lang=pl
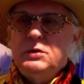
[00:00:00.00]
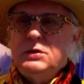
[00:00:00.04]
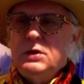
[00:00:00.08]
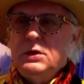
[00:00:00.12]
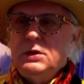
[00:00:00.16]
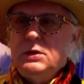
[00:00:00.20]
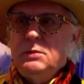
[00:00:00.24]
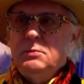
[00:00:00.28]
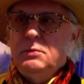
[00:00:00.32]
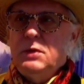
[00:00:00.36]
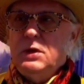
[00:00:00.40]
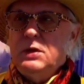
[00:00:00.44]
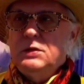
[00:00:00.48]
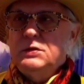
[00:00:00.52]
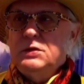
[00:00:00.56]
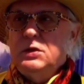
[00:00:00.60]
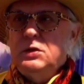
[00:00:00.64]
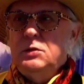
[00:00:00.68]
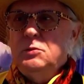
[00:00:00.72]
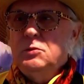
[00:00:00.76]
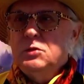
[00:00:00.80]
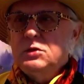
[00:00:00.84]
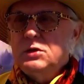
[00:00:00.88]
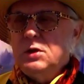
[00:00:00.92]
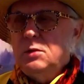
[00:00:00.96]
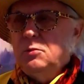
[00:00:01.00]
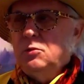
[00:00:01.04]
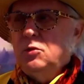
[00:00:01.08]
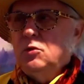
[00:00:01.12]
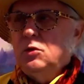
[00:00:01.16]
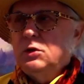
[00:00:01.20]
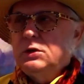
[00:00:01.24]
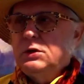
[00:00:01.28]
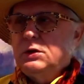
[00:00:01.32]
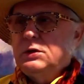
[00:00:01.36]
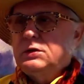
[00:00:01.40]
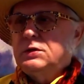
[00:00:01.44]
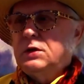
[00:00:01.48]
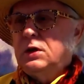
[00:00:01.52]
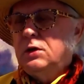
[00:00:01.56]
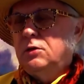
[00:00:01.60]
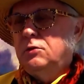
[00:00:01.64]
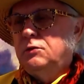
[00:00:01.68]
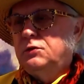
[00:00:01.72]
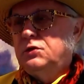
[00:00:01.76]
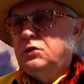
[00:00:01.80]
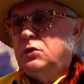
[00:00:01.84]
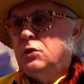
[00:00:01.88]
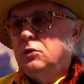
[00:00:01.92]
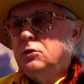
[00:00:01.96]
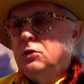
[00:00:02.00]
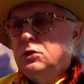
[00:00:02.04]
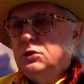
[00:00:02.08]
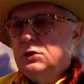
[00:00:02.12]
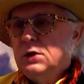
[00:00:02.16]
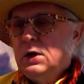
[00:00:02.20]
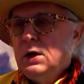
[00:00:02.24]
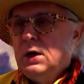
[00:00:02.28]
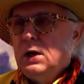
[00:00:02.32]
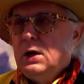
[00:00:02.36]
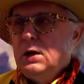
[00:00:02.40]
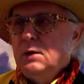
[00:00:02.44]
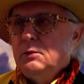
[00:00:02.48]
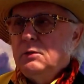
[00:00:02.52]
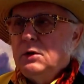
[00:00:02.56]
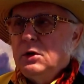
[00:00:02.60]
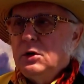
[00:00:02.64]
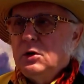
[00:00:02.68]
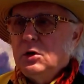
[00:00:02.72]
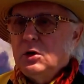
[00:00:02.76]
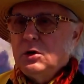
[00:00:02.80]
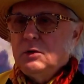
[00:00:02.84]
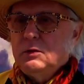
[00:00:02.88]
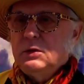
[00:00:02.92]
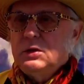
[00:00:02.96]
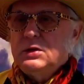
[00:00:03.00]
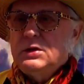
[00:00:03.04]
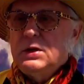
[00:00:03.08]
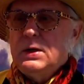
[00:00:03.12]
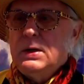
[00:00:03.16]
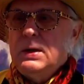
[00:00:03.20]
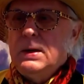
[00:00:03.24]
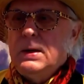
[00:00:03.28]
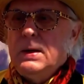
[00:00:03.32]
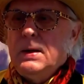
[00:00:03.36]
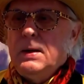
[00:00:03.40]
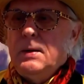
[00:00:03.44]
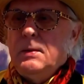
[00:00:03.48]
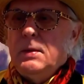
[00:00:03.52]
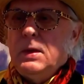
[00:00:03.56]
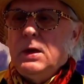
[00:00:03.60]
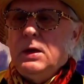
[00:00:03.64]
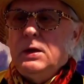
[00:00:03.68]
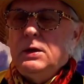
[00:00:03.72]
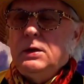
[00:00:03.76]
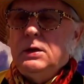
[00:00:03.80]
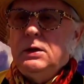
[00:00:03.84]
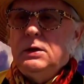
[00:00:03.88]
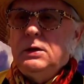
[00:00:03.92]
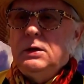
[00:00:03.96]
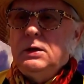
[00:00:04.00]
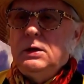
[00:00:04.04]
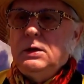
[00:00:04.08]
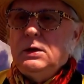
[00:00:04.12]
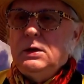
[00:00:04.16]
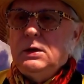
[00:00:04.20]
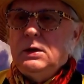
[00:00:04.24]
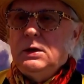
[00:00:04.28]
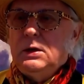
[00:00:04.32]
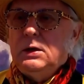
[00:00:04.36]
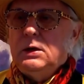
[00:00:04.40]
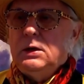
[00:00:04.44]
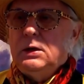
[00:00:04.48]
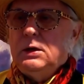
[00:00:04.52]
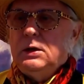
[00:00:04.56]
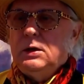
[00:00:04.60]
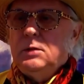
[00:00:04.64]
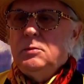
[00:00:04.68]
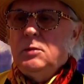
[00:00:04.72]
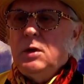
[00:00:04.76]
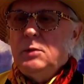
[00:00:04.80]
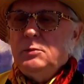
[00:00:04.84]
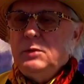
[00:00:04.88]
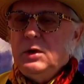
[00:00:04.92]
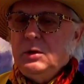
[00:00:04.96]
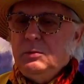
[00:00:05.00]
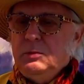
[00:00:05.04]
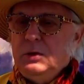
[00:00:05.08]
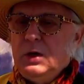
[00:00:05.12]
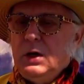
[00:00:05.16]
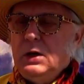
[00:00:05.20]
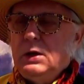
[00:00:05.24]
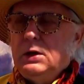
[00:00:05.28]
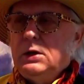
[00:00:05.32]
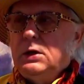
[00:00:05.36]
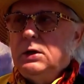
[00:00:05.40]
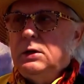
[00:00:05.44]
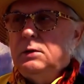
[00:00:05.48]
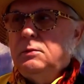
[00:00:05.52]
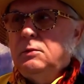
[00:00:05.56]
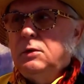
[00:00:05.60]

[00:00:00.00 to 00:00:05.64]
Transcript: tej imprezy, nie można było tych strachów ściągnąć w tym korowodzie i, i, i mam ich mniej.